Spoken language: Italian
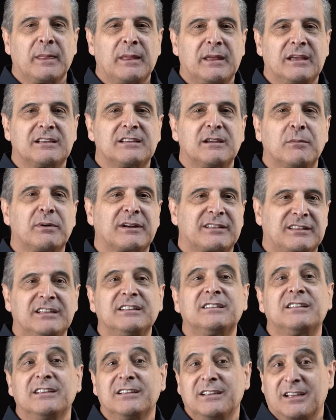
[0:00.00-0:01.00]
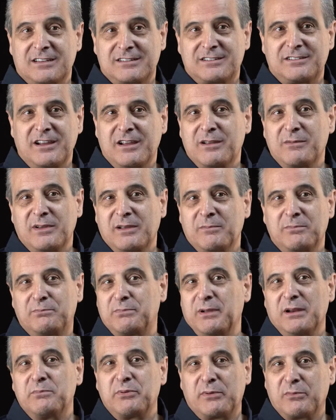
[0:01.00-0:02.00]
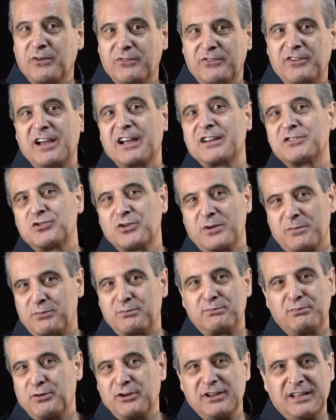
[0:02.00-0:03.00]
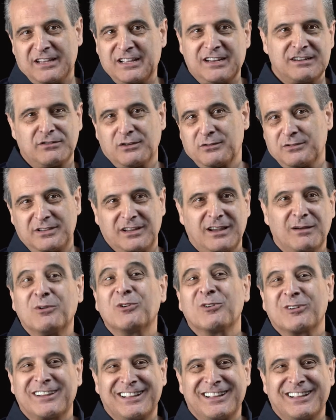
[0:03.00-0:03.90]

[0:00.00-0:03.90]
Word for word: e siamo partiti assieme per il primo viaggio e poi adesso stiamo